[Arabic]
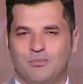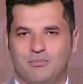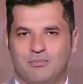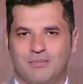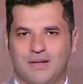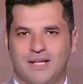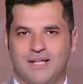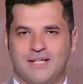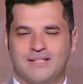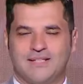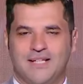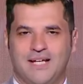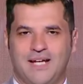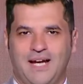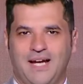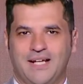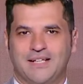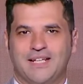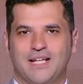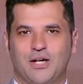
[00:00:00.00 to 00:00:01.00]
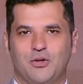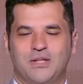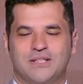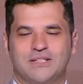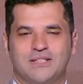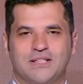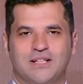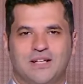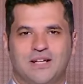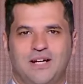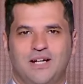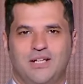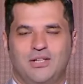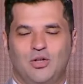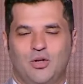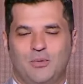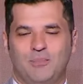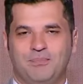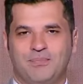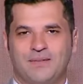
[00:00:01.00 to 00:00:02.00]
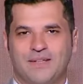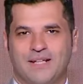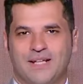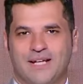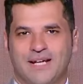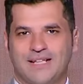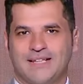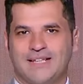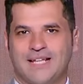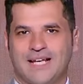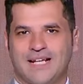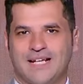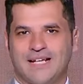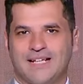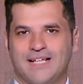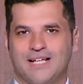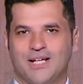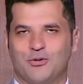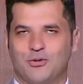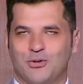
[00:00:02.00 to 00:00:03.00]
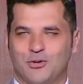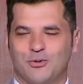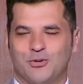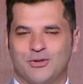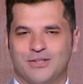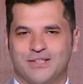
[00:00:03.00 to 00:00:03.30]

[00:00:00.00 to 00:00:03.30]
ماذا عن كواليس اللقاء اليوم الداخلية والجول